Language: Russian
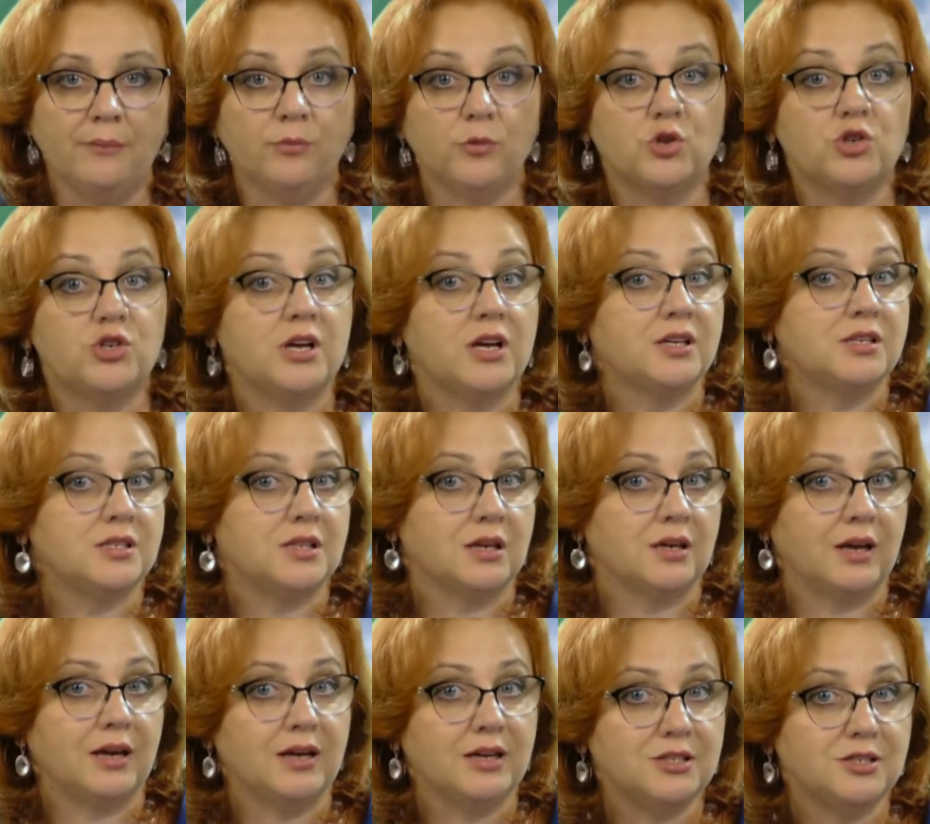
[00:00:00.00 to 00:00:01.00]
Но
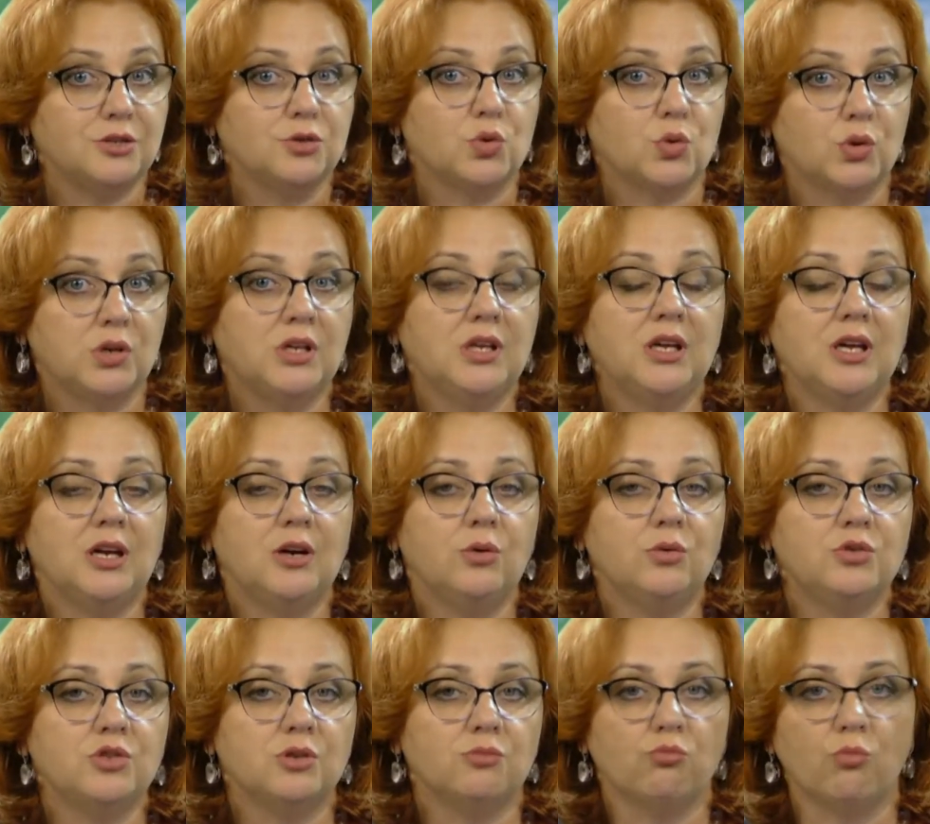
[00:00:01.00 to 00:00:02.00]
часто эти другие
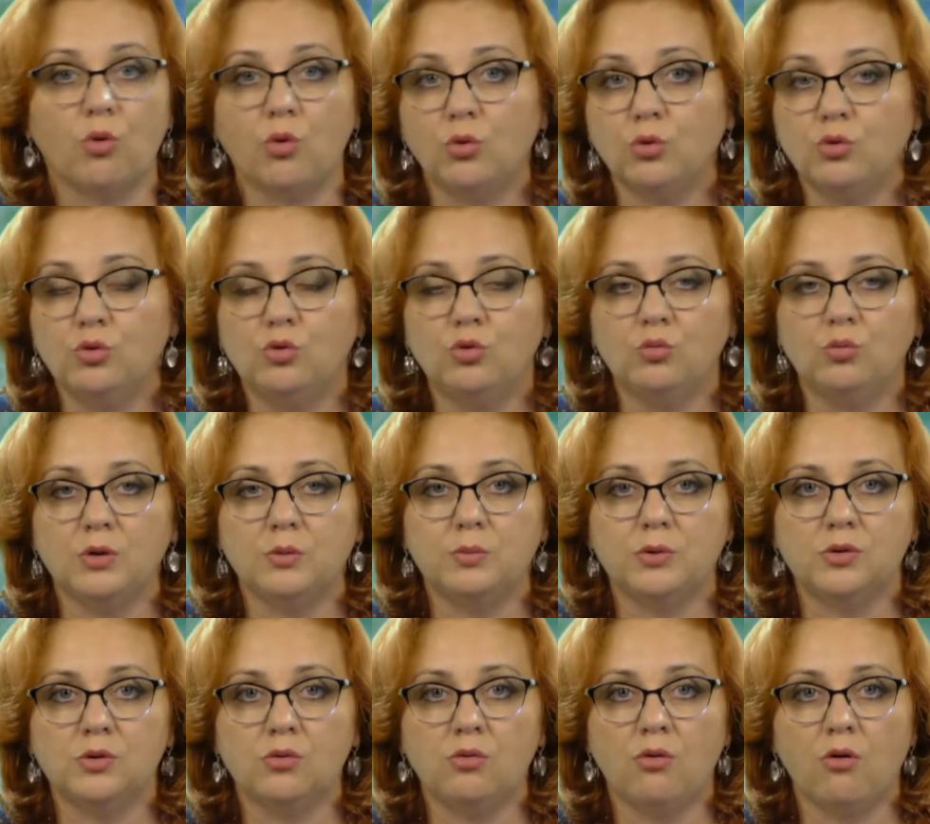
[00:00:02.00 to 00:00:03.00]
люди могут думать
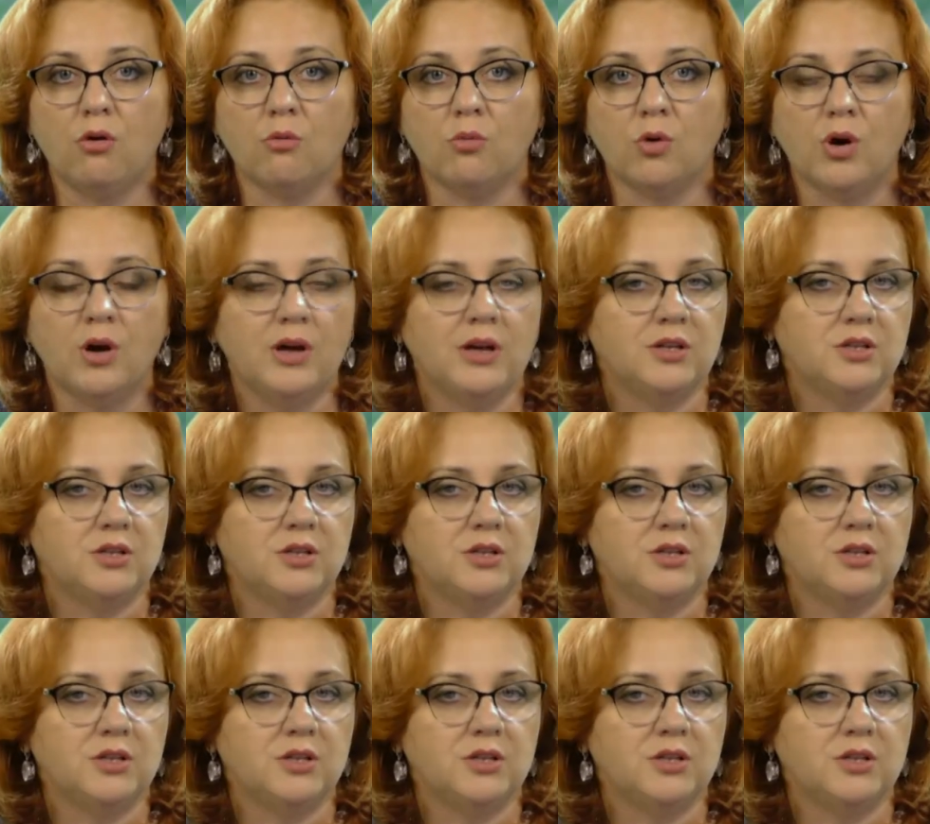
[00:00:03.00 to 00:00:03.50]
по-другому.